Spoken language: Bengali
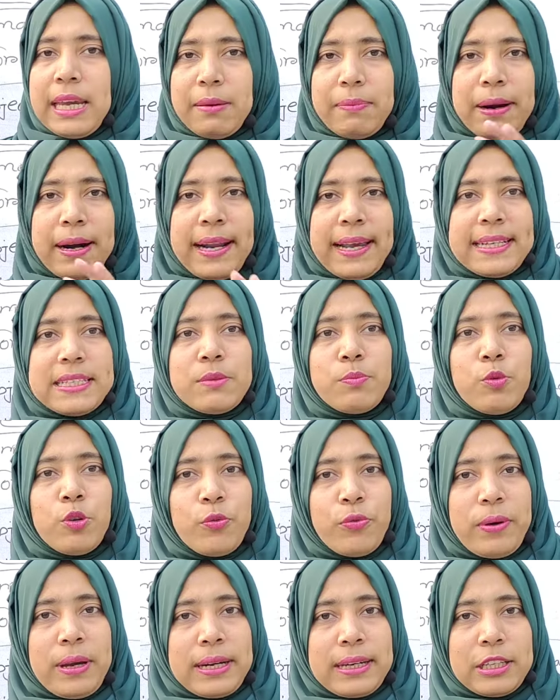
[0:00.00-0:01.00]
এবার একটা
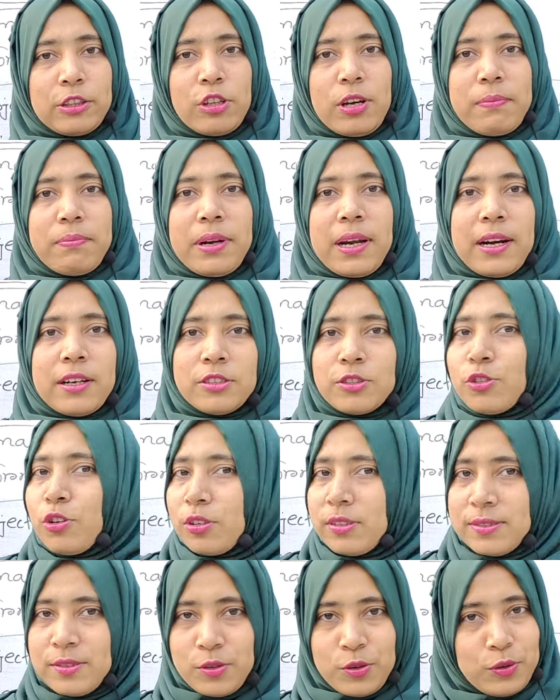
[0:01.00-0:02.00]
বুক ফেয়ারকে তো আমরা আর
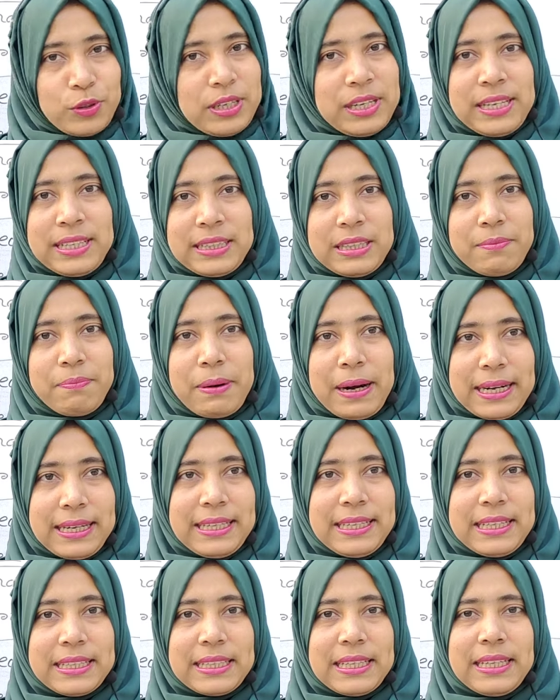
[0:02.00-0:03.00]
শর্ট স্টোরি লিখতে
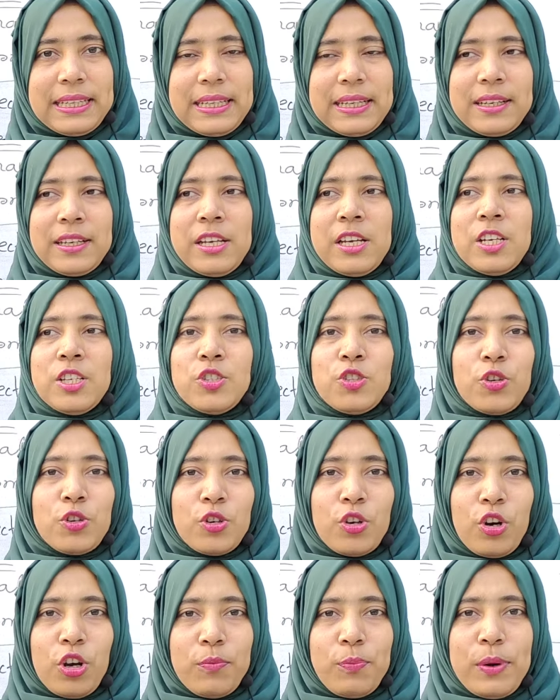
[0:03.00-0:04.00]
পারি না তাই না
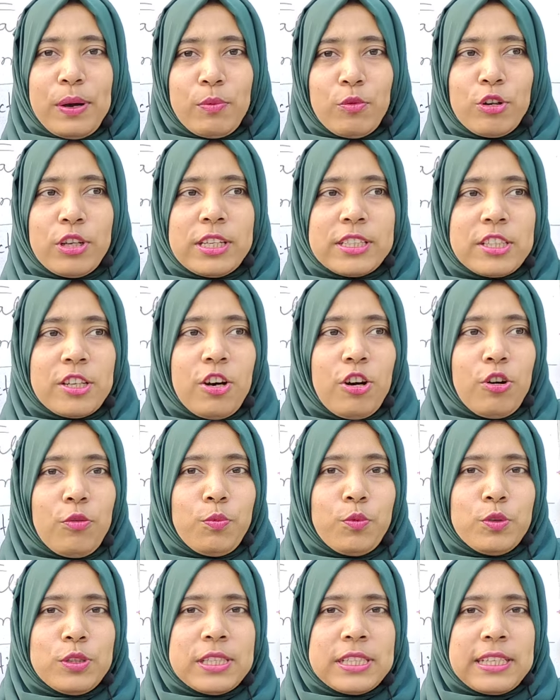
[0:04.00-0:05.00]
ছোট গল্প এমনই একটা
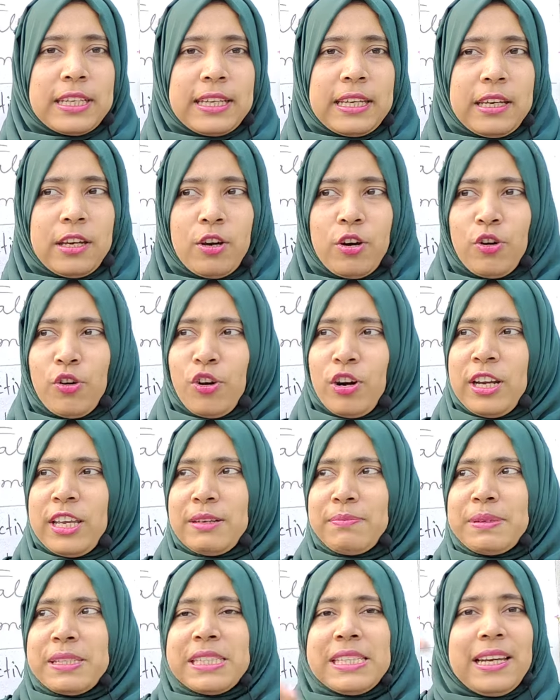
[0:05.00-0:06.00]
গল্প যেটা কি
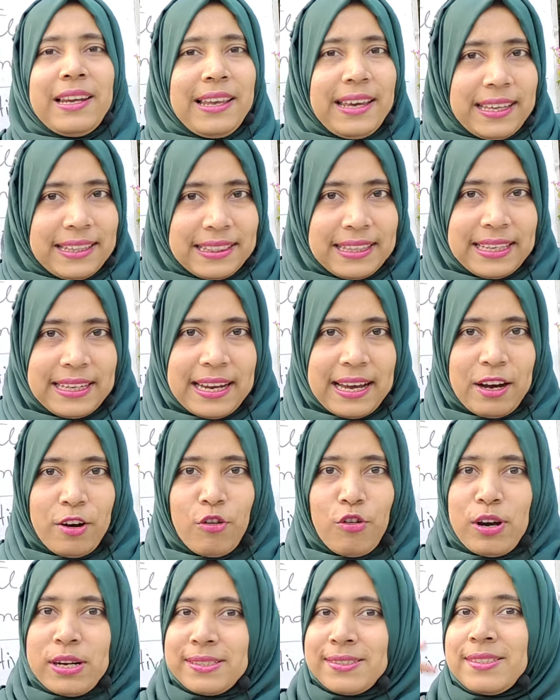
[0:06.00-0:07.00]
অনেক বেশি লেন্দি না
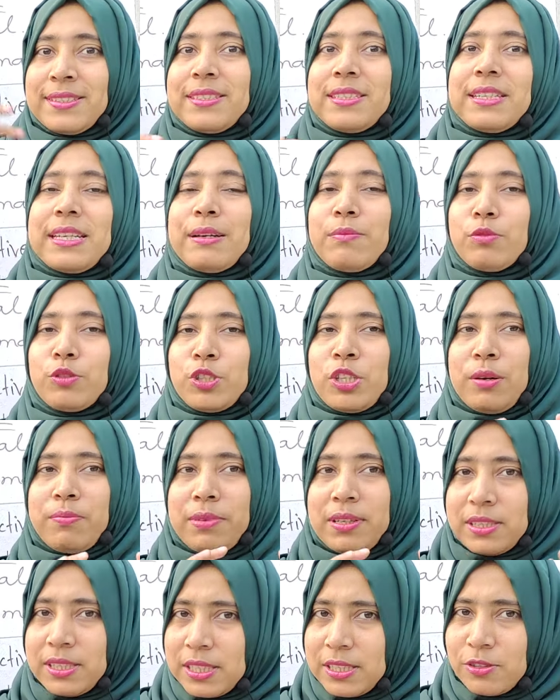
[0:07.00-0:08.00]
ওয়ান সিটিকে বসে
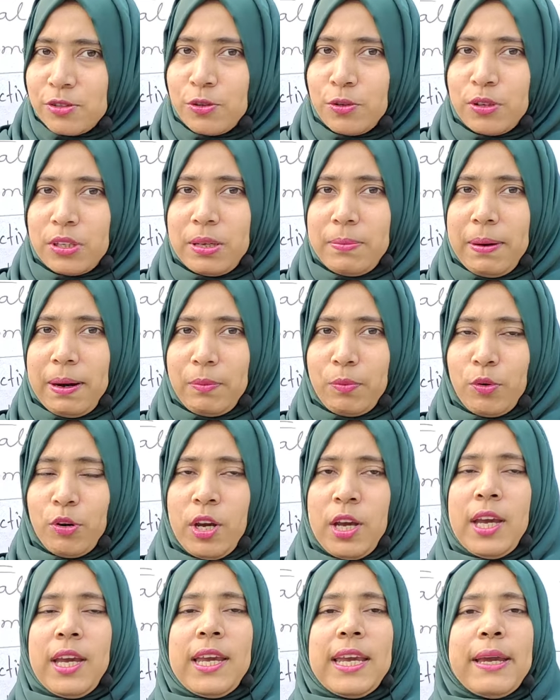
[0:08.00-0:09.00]
আমরা শেষ করতে পারবো
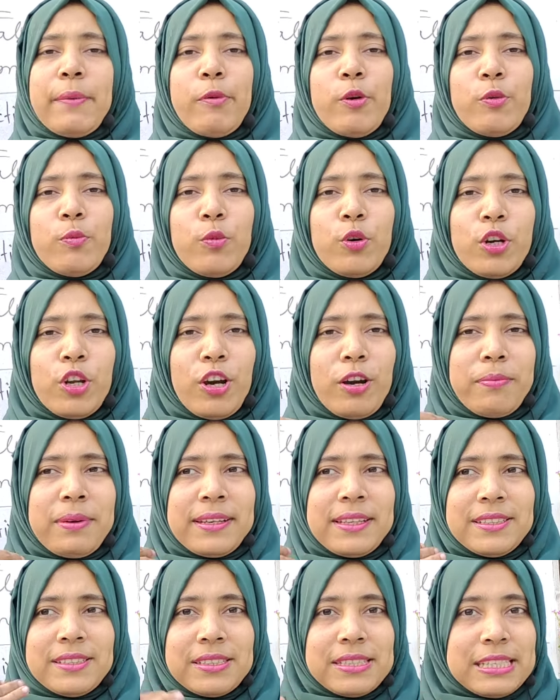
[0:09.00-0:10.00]
এবং মনে
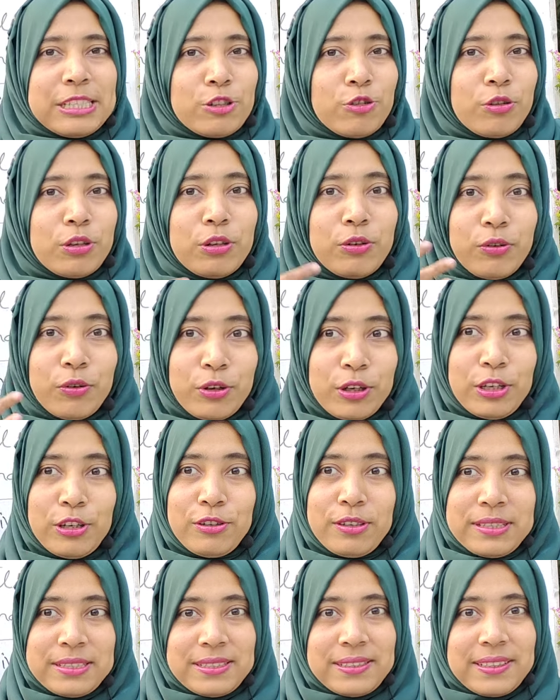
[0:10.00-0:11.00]
হবে কি শেষ হয়েও হইল
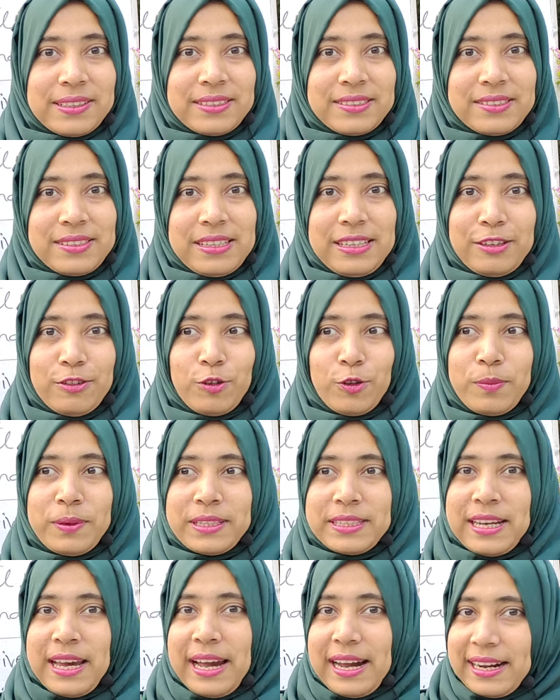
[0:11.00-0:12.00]
না শেষ এরকম
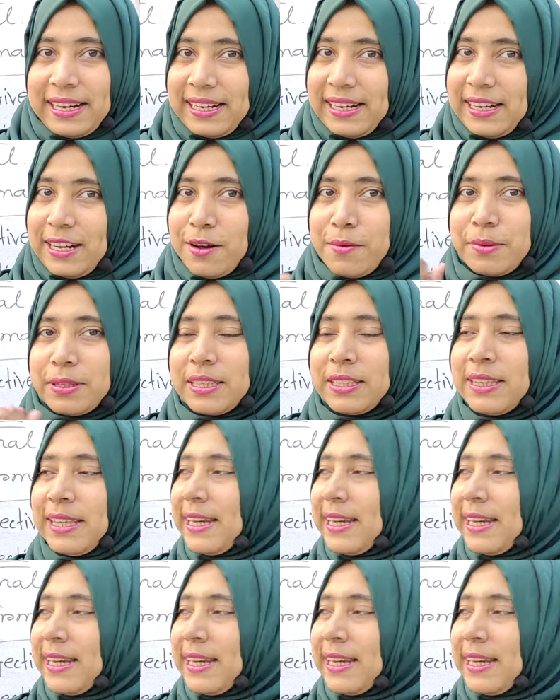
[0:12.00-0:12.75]
একটা আকাঙ্ক্ষা আমাদের